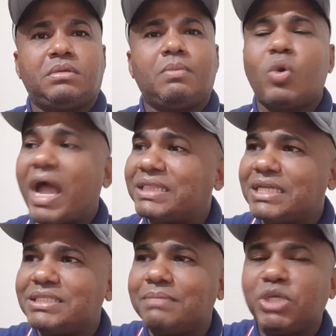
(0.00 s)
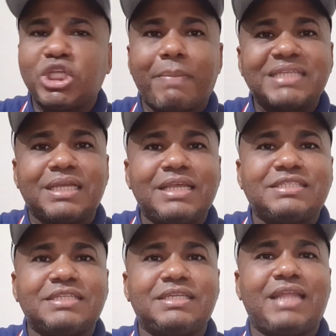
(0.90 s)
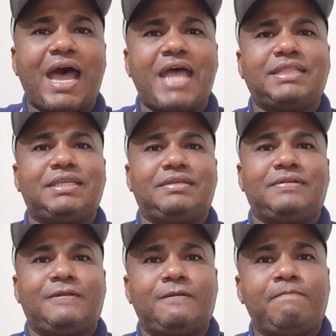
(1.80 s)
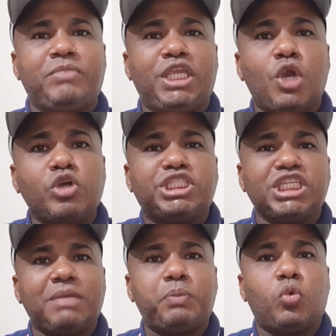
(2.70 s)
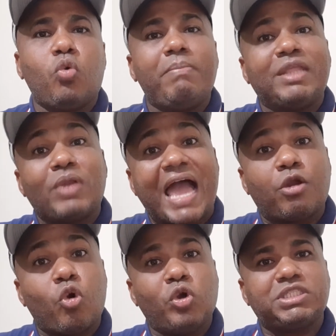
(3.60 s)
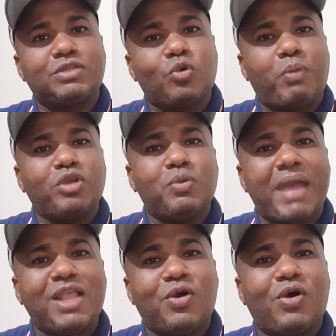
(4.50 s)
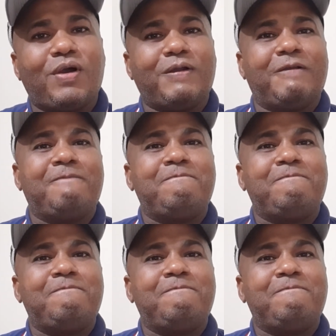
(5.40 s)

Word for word: Um bocado de dizimista, passando necessidade. E os ímpios comendo lagosta do bom e do melhor.